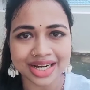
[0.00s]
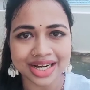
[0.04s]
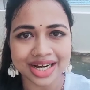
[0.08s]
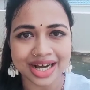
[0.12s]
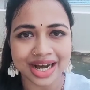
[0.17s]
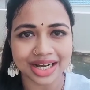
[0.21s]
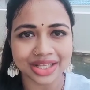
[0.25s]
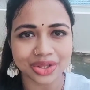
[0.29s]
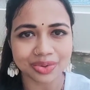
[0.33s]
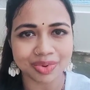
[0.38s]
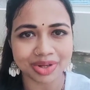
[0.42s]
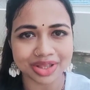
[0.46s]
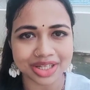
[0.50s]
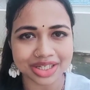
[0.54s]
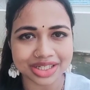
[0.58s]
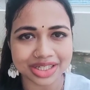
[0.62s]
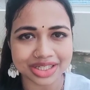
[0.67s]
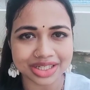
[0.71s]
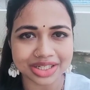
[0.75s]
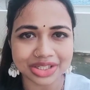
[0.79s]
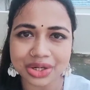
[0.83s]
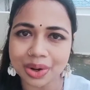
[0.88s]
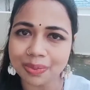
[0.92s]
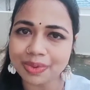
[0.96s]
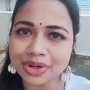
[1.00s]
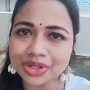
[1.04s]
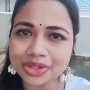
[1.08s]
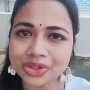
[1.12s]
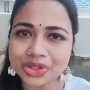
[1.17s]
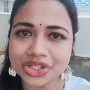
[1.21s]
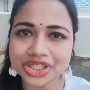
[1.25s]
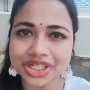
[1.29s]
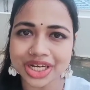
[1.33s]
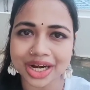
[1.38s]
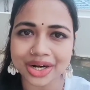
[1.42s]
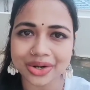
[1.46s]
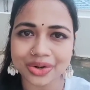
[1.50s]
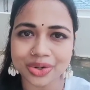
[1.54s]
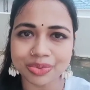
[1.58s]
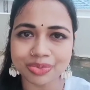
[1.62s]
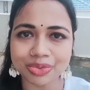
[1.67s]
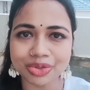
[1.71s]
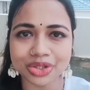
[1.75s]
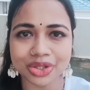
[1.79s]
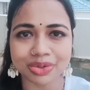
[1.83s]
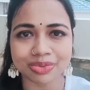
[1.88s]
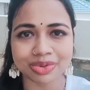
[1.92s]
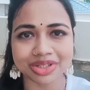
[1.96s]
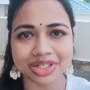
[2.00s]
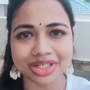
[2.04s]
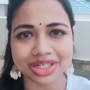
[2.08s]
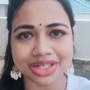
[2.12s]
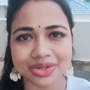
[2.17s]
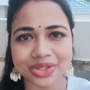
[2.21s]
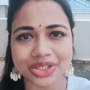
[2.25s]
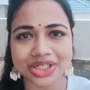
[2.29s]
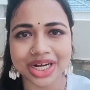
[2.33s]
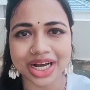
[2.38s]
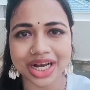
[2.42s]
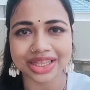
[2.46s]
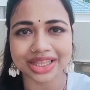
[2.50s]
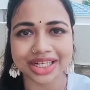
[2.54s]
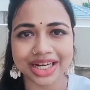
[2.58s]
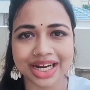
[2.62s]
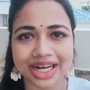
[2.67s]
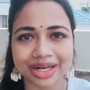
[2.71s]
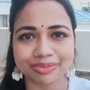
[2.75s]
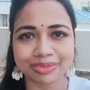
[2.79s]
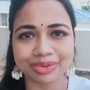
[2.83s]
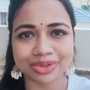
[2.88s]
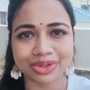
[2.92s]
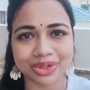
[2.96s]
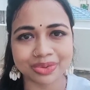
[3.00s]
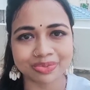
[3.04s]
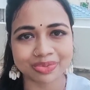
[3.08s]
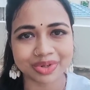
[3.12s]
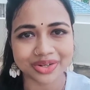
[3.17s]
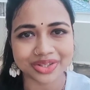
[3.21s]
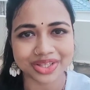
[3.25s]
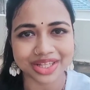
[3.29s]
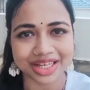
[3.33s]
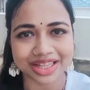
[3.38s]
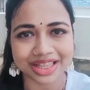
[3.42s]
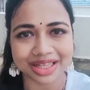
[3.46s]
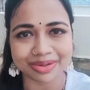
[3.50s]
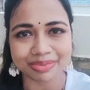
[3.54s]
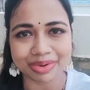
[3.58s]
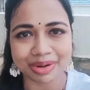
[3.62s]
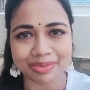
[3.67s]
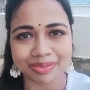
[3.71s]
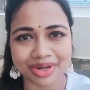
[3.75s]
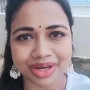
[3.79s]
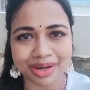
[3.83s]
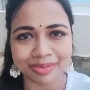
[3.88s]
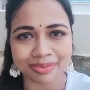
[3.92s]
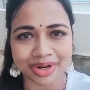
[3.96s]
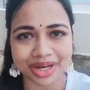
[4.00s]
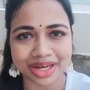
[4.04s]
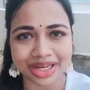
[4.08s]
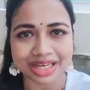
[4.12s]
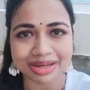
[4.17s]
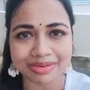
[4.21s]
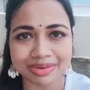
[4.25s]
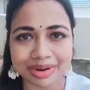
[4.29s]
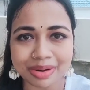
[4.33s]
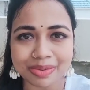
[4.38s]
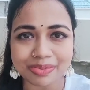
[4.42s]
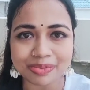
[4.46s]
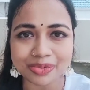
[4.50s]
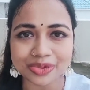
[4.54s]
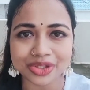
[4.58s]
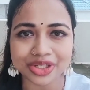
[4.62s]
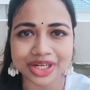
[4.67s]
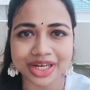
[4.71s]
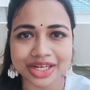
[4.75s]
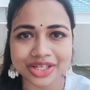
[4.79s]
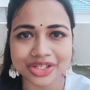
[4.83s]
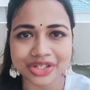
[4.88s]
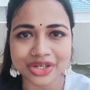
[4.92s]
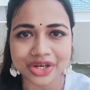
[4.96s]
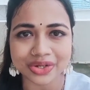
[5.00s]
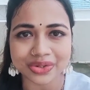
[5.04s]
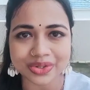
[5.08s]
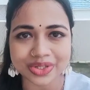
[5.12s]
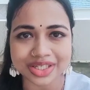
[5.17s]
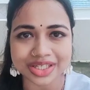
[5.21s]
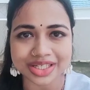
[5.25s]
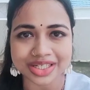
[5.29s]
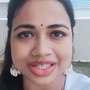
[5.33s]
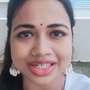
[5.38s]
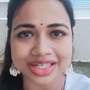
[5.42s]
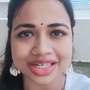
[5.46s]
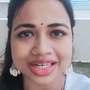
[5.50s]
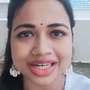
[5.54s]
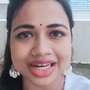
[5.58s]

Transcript: আর তোমাদের সাথে সব কিছুই শেয়ার করবো তোমাদেরকেও সাথে রাখবো তোমরাও দেখতে পাবে আমরা কিভাবে পুজোটা এনজয় করছি